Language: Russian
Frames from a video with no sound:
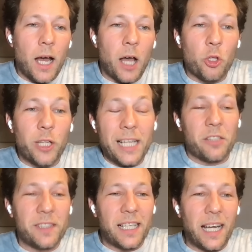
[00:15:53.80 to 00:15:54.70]
Но дальше
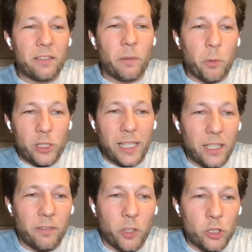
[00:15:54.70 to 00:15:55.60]
возникает вопрос, от
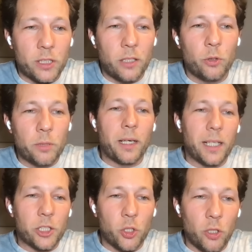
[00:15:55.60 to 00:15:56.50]
этого роста людям
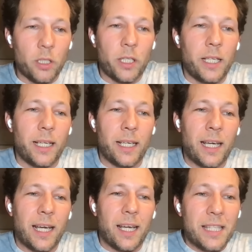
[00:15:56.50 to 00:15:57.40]
хорошо или
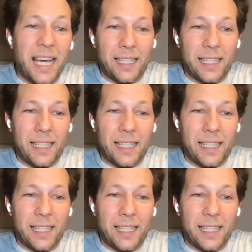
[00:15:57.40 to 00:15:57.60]
нет?